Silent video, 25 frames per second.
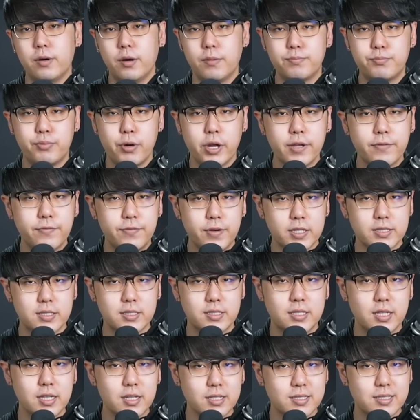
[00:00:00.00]
那么 breakfast
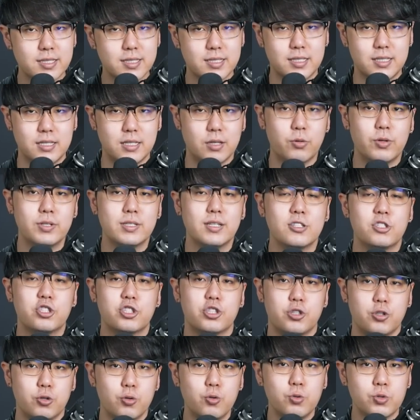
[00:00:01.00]
这个词会在
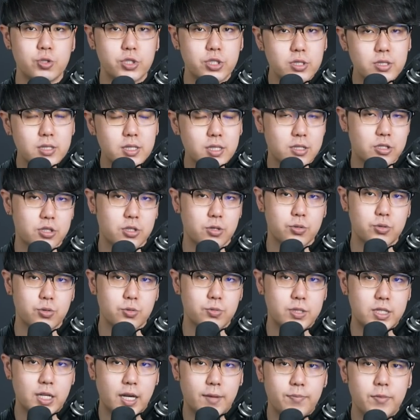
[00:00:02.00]
十五世纪的时候
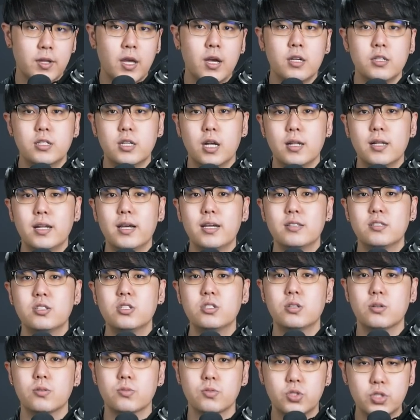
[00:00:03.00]
出现，人类
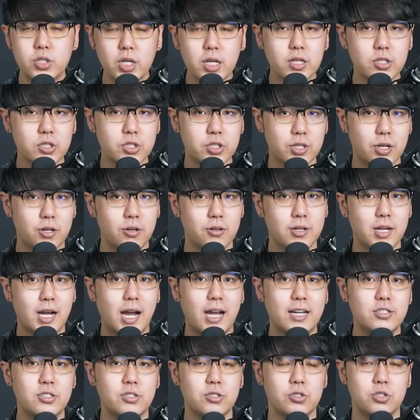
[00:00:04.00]
是从这个时候
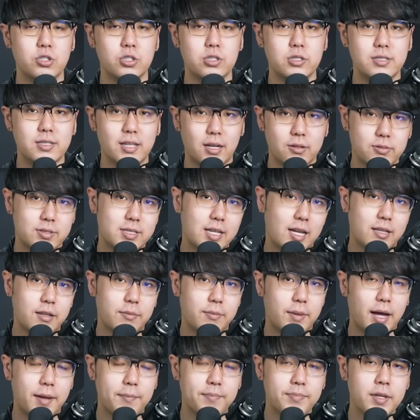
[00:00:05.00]
开始吃早餐的
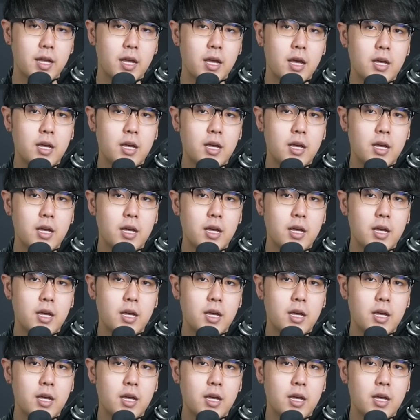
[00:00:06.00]
吗？